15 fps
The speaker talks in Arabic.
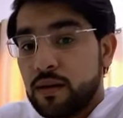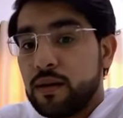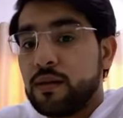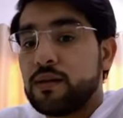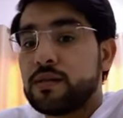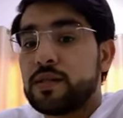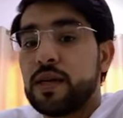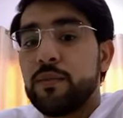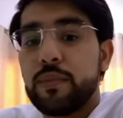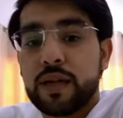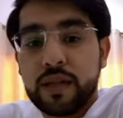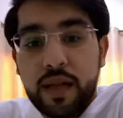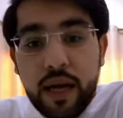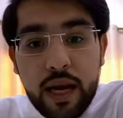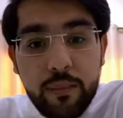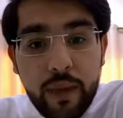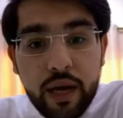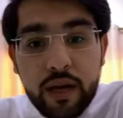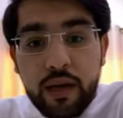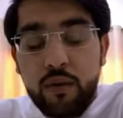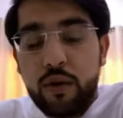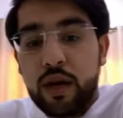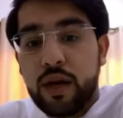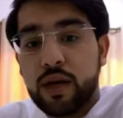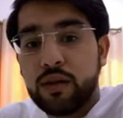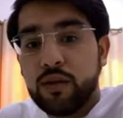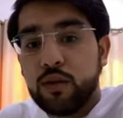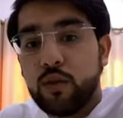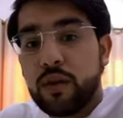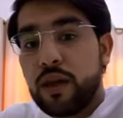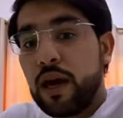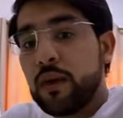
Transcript: زين بنتكلم عن كل واحد ووضعه